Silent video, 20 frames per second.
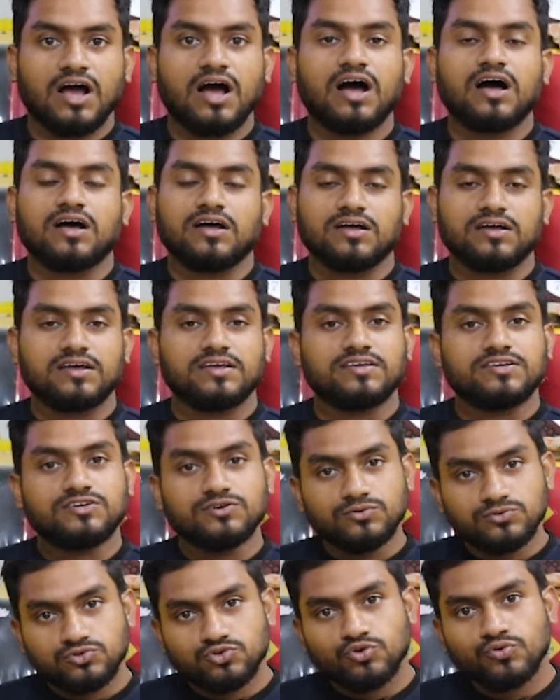हाँ
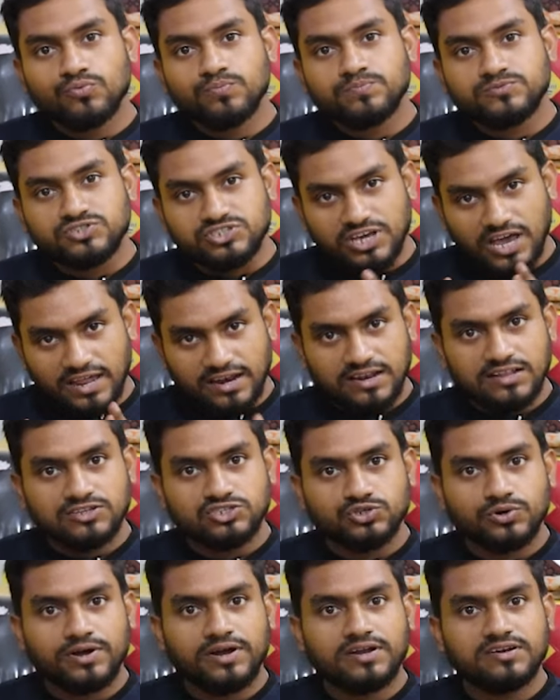यूट्यूब चैनल
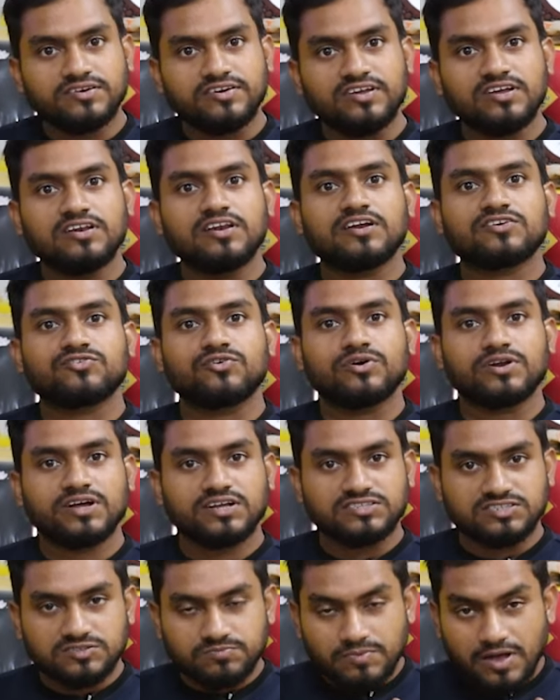जो है डी इलेक्ट्रोड
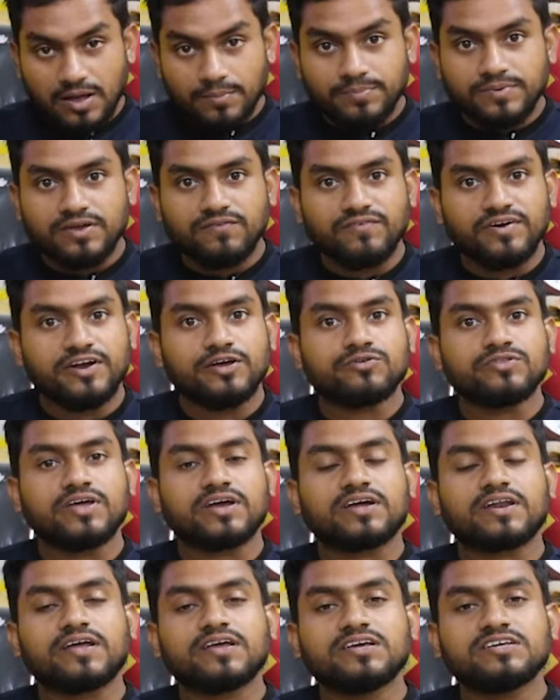का जिसमें आप ये वीडियो
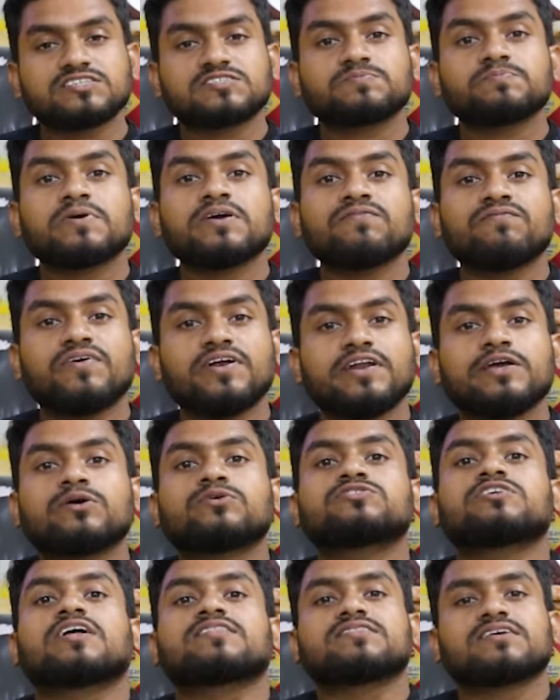देख रहे हैं इसमें
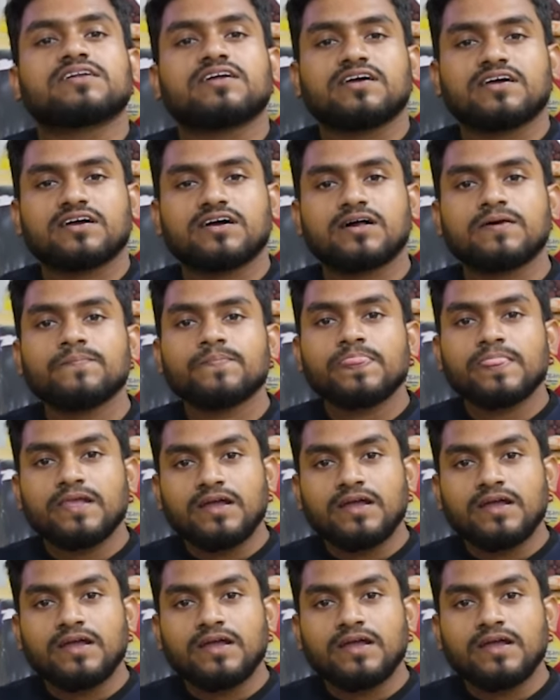वीडियोज़ आते रहेगा